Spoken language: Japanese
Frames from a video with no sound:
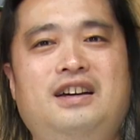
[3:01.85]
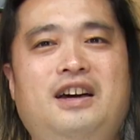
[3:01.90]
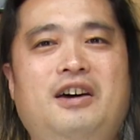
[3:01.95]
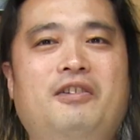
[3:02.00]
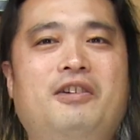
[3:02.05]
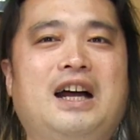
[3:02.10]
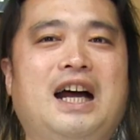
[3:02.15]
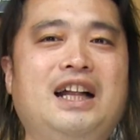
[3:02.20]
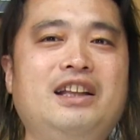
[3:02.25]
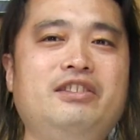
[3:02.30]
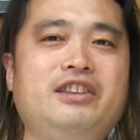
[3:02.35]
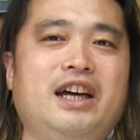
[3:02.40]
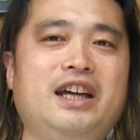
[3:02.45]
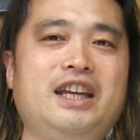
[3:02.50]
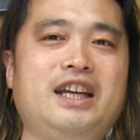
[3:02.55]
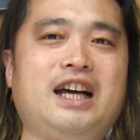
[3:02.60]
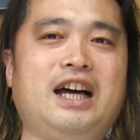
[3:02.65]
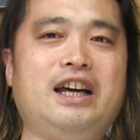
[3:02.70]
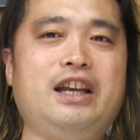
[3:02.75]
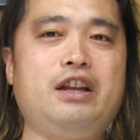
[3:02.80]
あの、簡
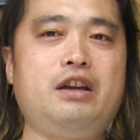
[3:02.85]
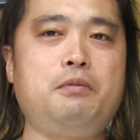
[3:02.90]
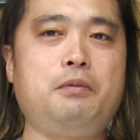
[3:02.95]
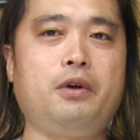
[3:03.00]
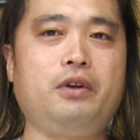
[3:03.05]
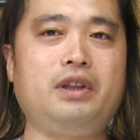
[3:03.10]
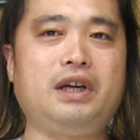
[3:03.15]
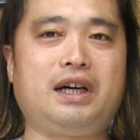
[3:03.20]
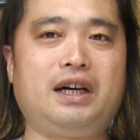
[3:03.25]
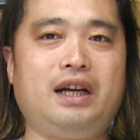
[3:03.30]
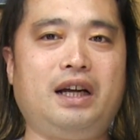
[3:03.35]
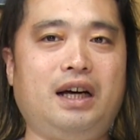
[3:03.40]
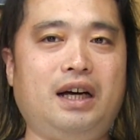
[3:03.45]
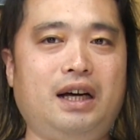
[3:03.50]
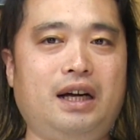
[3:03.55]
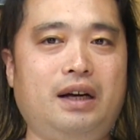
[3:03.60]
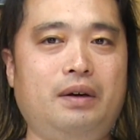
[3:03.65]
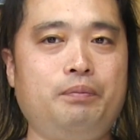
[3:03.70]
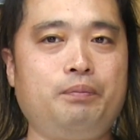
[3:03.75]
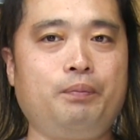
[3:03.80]
単に変えれるものだか
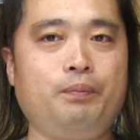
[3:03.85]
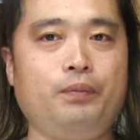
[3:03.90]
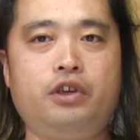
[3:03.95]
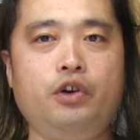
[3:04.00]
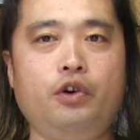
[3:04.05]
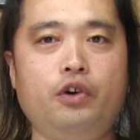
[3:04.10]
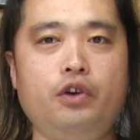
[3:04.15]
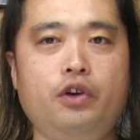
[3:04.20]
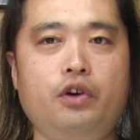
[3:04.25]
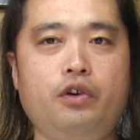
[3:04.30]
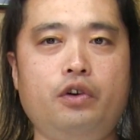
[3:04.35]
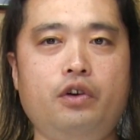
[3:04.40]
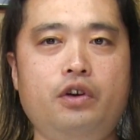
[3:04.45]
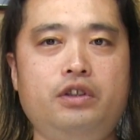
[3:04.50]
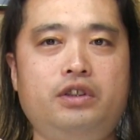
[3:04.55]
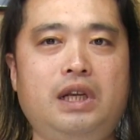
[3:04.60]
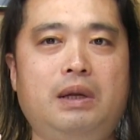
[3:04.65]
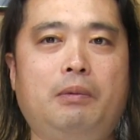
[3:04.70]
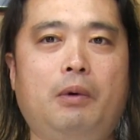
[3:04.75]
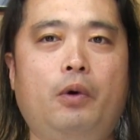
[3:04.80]
ら、教養の
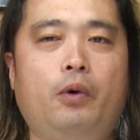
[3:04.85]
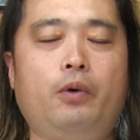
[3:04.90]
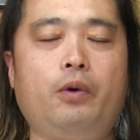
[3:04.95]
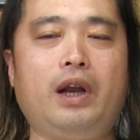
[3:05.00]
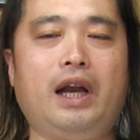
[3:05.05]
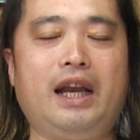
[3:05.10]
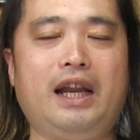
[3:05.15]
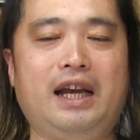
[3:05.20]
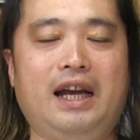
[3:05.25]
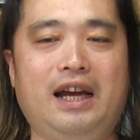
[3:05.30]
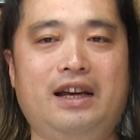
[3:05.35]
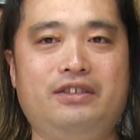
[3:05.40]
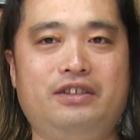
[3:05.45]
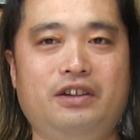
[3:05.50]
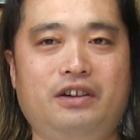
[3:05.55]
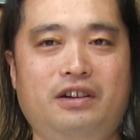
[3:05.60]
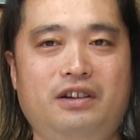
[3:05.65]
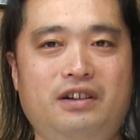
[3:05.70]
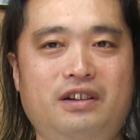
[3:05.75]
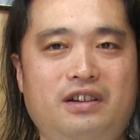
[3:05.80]
椅子でも怒られないで
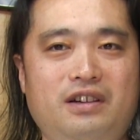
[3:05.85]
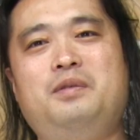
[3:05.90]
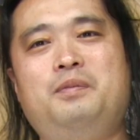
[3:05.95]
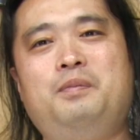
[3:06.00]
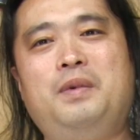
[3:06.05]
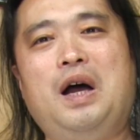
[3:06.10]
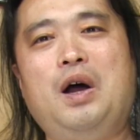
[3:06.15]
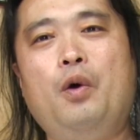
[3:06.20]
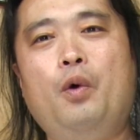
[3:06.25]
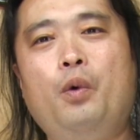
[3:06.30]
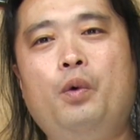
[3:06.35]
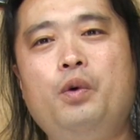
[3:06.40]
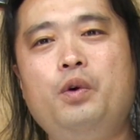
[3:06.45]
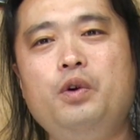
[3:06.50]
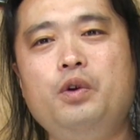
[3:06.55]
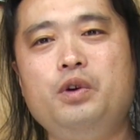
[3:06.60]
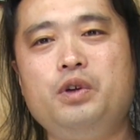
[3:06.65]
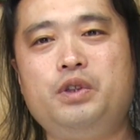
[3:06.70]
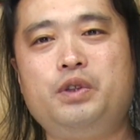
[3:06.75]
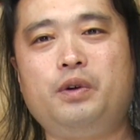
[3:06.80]
すよ。まあ、
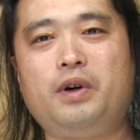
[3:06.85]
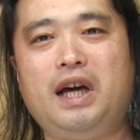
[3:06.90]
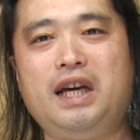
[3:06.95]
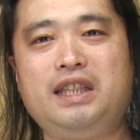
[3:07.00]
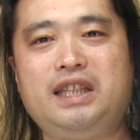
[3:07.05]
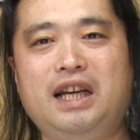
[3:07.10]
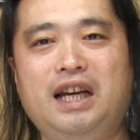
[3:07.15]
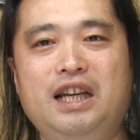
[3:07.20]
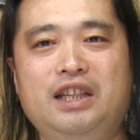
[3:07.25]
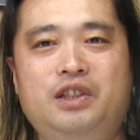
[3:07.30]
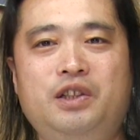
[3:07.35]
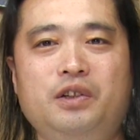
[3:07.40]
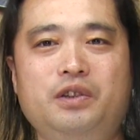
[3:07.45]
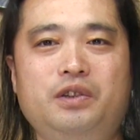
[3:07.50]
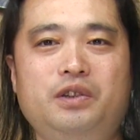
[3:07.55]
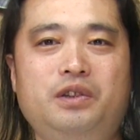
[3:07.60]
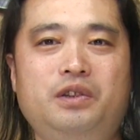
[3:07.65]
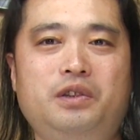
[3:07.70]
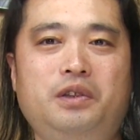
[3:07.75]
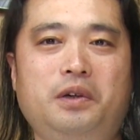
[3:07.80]
怒る人がいたら
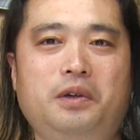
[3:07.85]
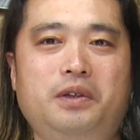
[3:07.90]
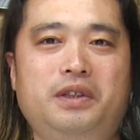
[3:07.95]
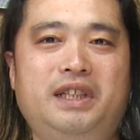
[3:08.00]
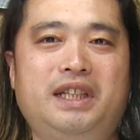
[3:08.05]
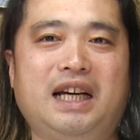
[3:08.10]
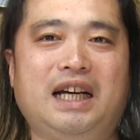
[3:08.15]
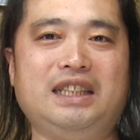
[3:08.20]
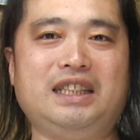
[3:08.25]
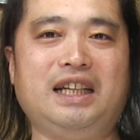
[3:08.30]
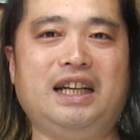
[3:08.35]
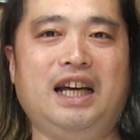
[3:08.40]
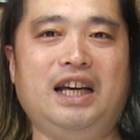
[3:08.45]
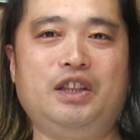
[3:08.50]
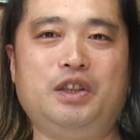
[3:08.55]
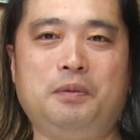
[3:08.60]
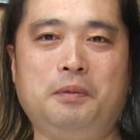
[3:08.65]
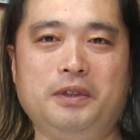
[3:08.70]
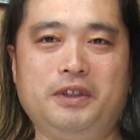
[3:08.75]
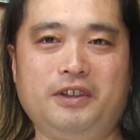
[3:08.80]
ちょっと仕方な
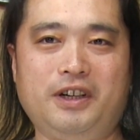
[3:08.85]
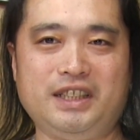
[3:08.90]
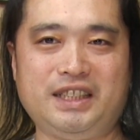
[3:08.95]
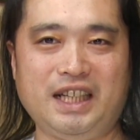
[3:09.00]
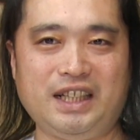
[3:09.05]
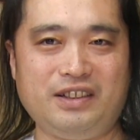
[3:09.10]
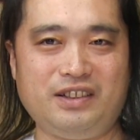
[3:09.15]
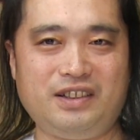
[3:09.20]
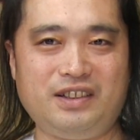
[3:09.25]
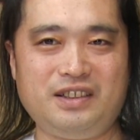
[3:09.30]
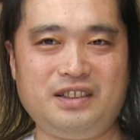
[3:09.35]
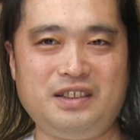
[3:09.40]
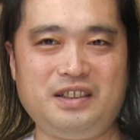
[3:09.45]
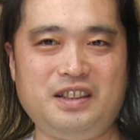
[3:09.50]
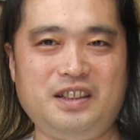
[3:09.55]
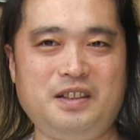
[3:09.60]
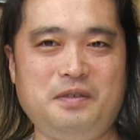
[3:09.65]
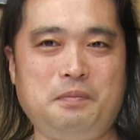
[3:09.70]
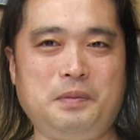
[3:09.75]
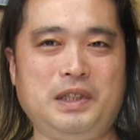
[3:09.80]
いと思ってくださいよ。
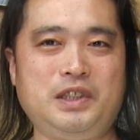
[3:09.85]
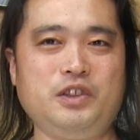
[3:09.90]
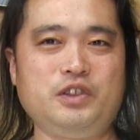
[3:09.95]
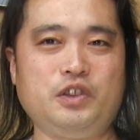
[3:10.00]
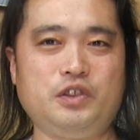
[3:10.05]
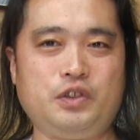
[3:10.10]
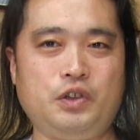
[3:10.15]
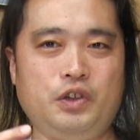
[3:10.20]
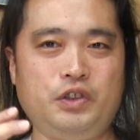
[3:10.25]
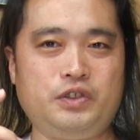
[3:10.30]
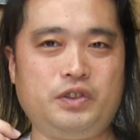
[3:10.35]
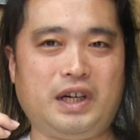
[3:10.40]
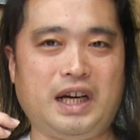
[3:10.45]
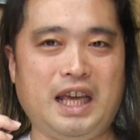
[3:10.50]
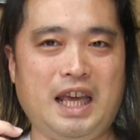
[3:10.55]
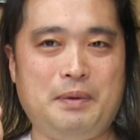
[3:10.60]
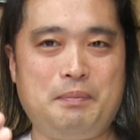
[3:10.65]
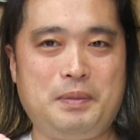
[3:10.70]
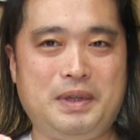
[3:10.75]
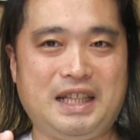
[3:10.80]
まあ、ちょっとその人
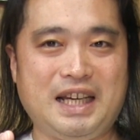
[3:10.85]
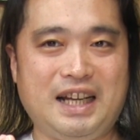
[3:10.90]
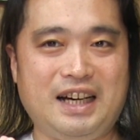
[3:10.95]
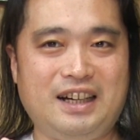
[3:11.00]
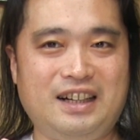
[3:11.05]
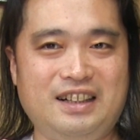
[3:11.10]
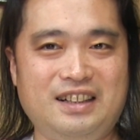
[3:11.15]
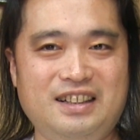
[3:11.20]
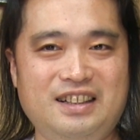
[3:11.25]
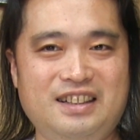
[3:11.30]
が変みたいな。